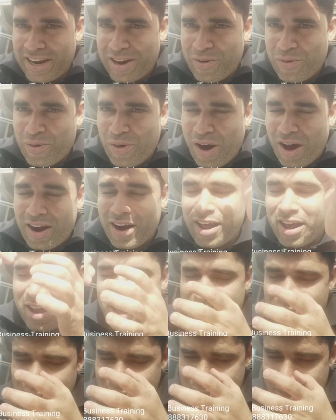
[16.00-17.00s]
है ना वो आ रहा
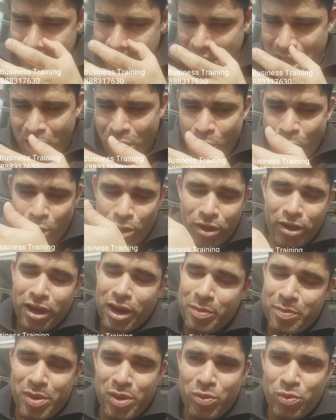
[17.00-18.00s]
है और
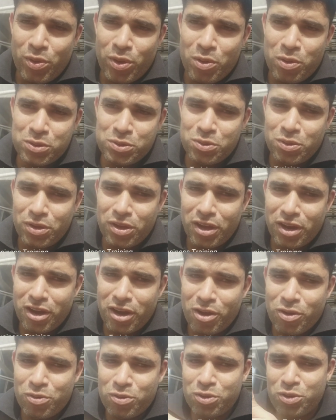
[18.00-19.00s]
घर में वीडियो शूट कर
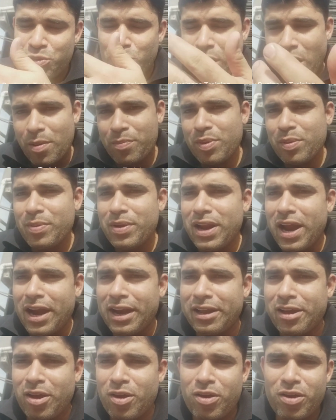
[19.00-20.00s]
रहा हूँ तो वहाँ पे भी
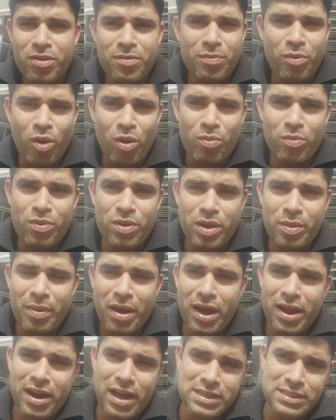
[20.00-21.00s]
लाइट का प्रॉब्लम
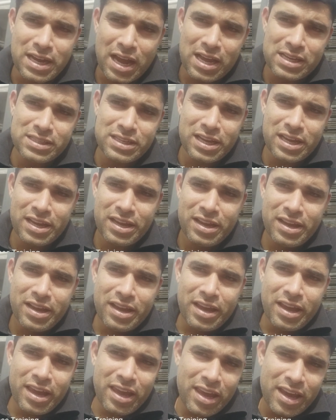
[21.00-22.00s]
आ रहा है जहाँ से
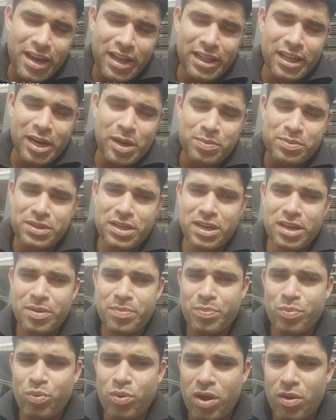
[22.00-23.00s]
एक ही तरफ से
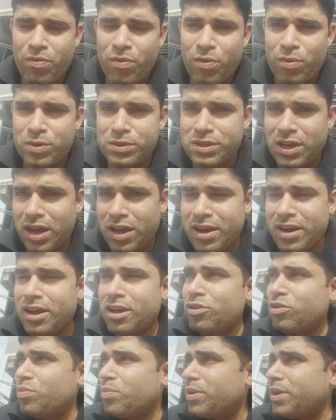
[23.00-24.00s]
पूरा फोकस आ रहा
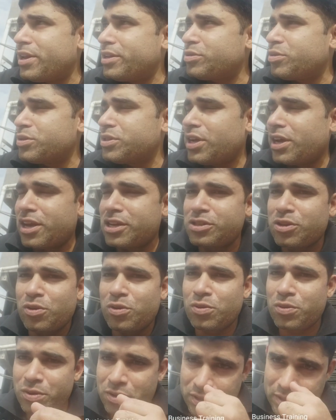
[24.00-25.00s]
है तो मैंने सोचा कि
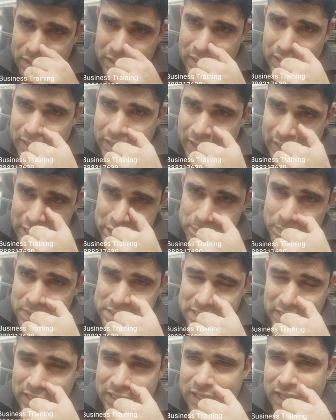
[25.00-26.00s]
चलो टेरेस पे
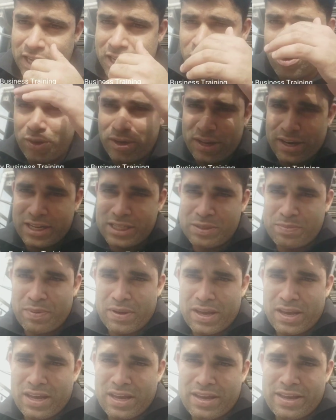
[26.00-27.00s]
चलते हैं तो टेरेस
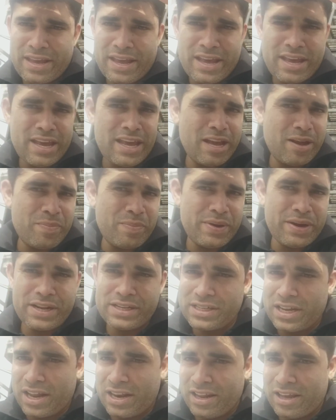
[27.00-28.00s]
पे ये एक
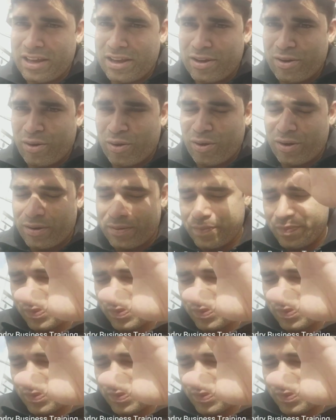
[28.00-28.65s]
परेशानी है और